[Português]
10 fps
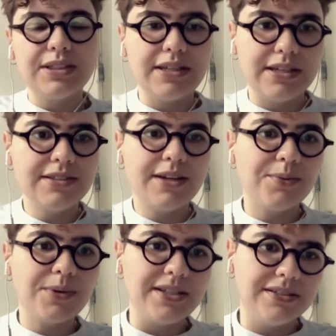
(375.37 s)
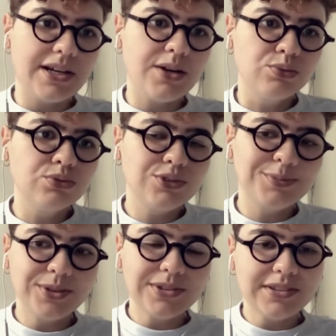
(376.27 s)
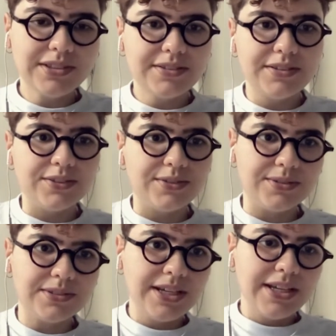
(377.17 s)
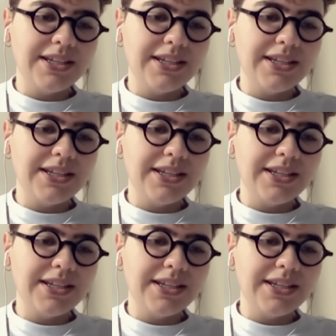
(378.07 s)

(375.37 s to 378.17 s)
E esse era um, esse era um dos meus exercícios